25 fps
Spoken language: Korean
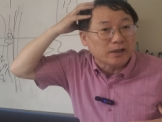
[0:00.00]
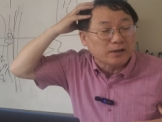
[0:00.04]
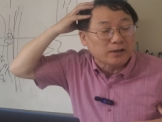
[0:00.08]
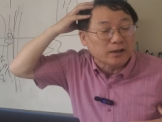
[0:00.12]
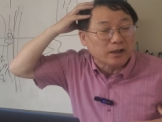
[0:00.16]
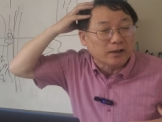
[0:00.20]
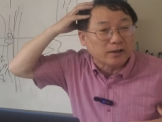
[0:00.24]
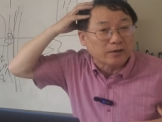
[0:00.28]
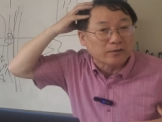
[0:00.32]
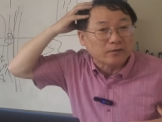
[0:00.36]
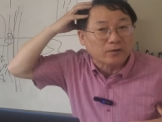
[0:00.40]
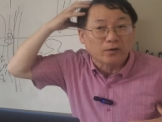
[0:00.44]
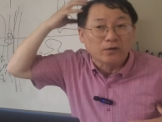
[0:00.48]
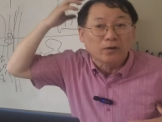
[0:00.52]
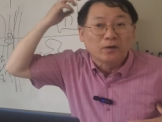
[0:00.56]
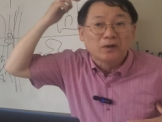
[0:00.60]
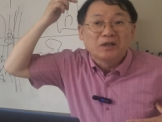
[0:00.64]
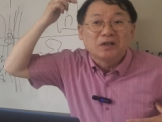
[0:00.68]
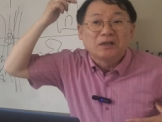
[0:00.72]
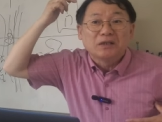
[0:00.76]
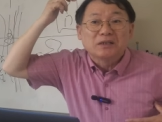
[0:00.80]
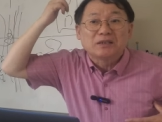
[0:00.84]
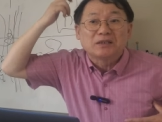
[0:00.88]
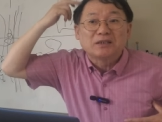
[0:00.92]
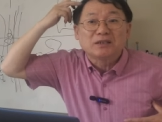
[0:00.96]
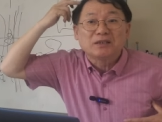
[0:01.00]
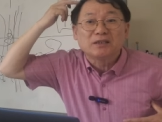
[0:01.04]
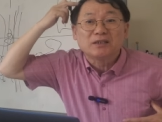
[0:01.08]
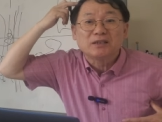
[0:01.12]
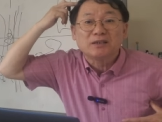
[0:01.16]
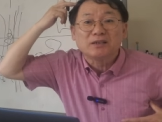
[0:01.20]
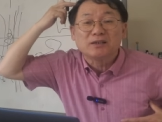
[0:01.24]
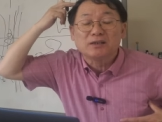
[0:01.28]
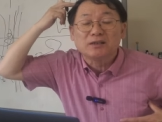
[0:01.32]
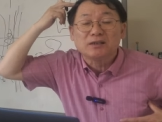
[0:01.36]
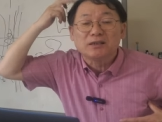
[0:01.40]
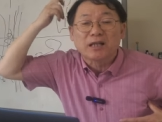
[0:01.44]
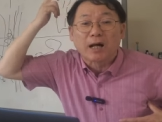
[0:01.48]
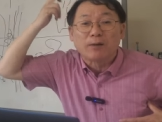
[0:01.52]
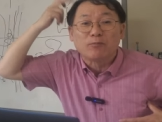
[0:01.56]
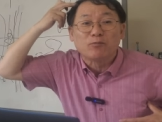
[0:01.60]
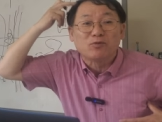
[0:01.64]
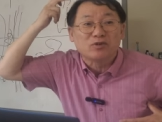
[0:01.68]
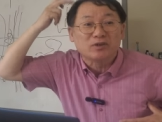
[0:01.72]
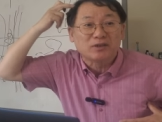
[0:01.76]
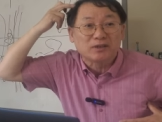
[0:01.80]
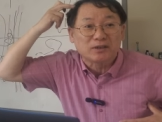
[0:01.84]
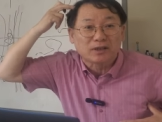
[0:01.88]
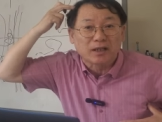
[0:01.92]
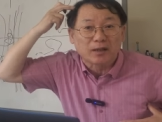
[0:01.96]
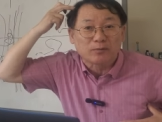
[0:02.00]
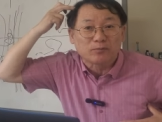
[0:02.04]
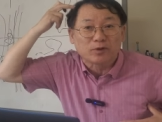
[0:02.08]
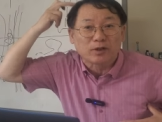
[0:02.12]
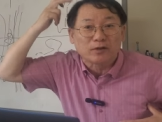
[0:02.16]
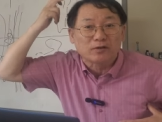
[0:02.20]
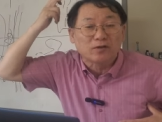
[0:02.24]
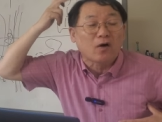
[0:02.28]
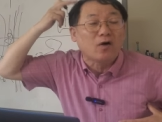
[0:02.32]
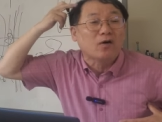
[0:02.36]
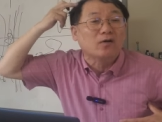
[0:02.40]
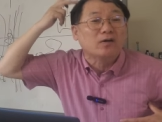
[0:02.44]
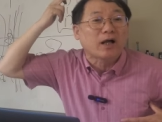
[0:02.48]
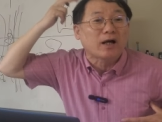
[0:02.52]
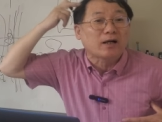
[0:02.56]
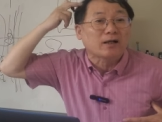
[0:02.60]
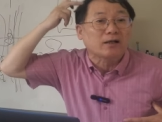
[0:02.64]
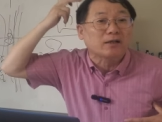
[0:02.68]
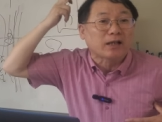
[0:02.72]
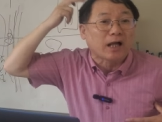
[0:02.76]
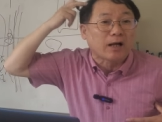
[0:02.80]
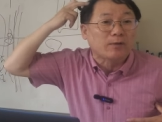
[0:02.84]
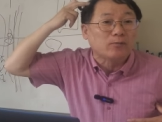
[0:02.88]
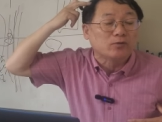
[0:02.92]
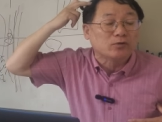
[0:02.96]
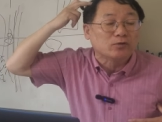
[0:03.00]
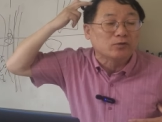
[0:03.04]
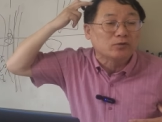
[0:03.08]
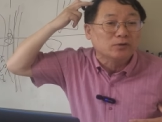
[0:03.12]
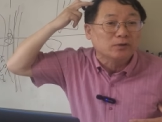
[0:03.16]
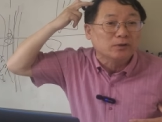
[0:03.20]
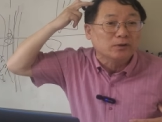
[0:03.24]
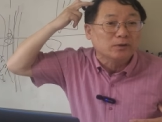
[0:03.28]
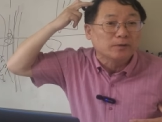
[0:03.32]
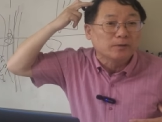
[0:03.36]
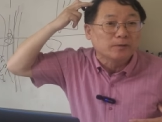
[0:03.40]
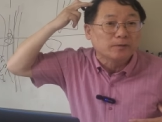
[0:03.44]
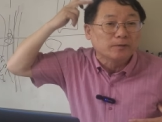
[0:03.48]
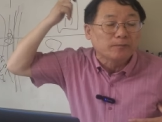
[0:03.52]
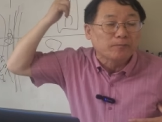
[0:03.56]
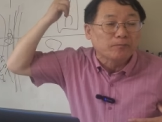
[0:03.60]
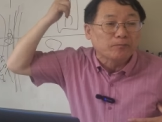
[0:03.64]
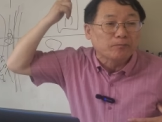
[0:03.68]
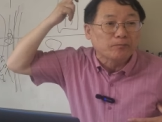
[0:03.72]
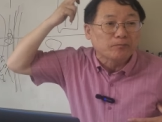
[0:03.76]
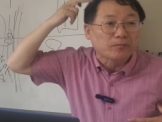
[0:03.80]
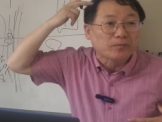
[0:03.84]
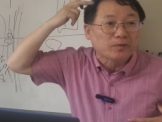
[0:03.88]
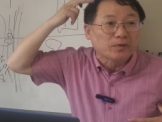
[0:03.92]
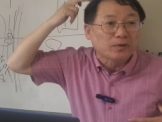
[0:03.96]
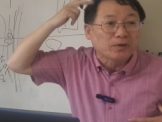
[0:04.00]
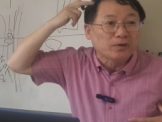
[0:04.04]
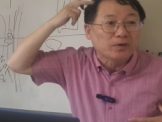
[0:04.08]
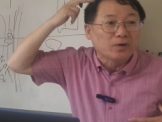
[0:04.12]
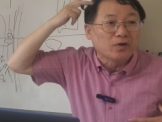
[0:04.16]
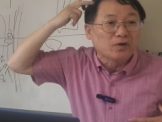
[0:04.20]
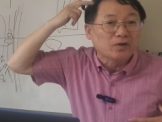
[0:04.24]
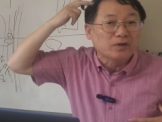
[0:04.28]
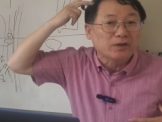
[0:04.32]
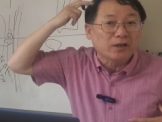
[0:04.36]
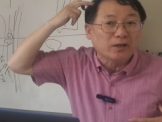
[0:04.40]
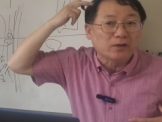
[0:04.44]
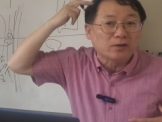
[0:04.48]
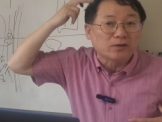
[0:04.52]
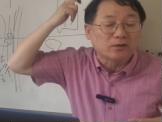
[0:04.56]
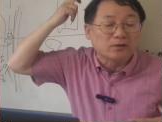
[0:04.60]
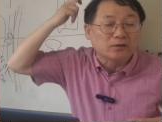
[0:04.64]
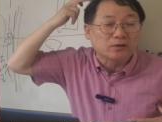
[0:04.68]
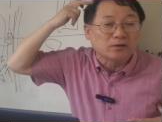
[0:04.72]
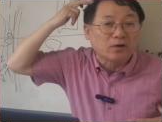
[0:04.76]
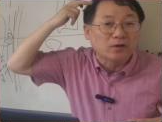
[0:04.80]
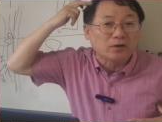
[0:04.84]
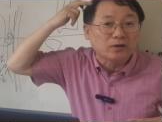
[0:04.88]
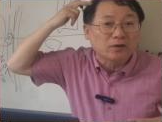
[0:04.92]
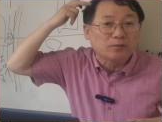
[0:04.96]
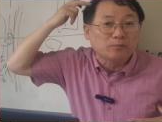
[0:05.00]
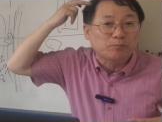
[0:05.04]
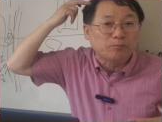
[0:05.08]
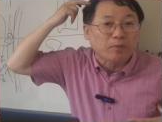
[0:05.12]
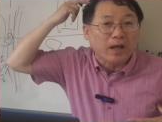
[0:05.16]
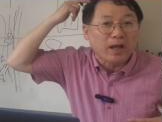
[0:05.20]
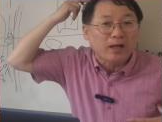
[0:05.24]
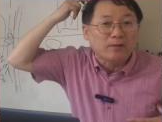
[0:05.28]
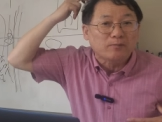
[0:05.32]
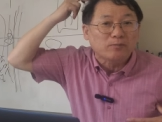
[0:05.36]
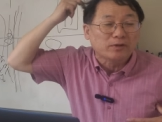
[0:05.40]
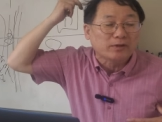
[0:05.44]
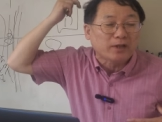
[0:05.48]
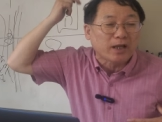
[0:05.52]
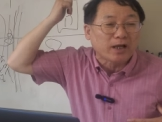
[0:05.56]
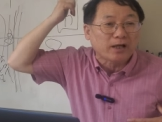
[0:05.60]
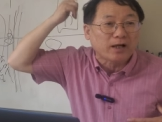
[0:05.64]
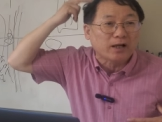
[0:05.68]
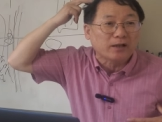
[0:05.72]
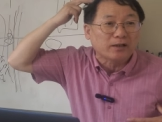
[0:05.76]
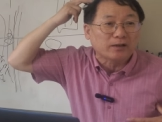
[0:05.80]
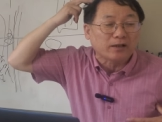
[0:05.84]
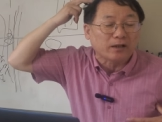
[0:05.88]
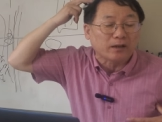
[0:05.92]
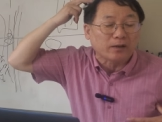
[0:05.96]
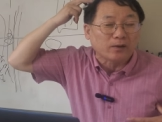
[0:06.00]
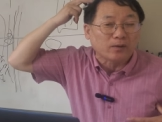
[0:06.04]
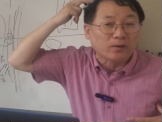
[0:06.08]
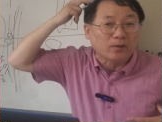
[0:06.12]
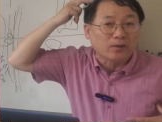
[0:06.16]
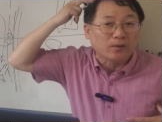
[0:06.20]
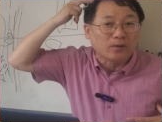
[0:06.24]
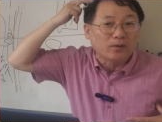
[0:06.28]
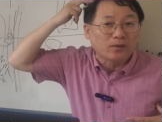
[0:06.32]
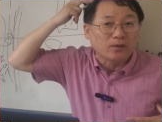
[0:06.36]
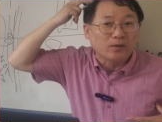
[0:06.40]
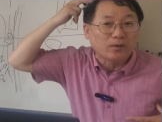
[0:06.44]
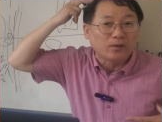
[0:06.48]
얘기하겠어요? 지식의 나무기 때문에 선악의 나무는 여기에 있거든 여기는 뱀의 대가리예요.